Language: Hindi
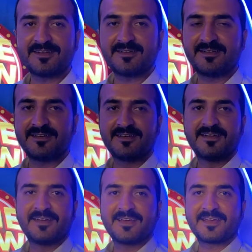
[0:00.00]
शुरू कर
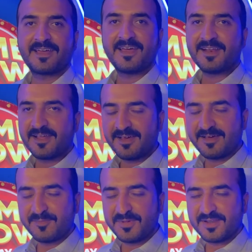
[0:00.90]
लिया हमने पहला
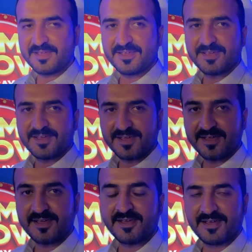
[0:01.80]
है बहुत सारी गलतियाँ
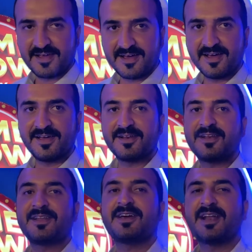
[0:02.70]
होंगी हमसे बोलने हाँ, में
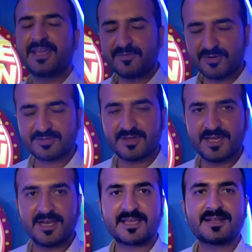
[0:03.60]
होगा सब चीज़ होगी तो
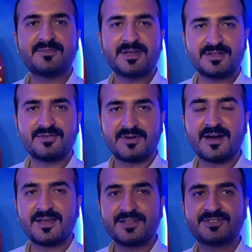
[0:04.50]
है लेकिन मेरी
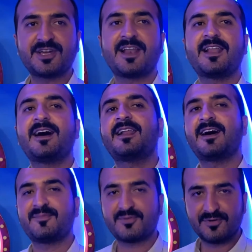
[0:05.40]
दुआ है इन
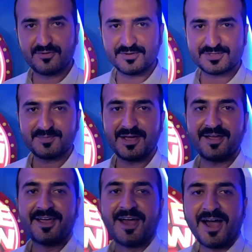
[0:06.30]
अल्लाह आपको
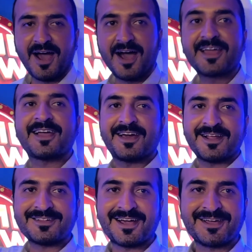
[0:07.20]
इसमें आगे
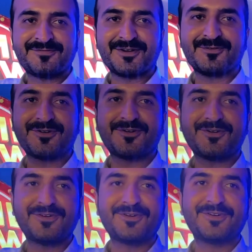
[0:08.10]
करे ताकि फिर वो
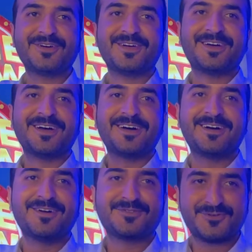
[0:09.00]

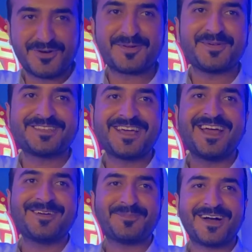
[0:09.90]
टूर पे
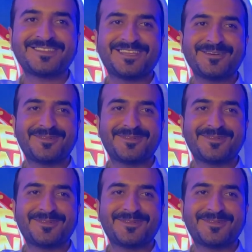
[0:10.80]
जाए पांच छह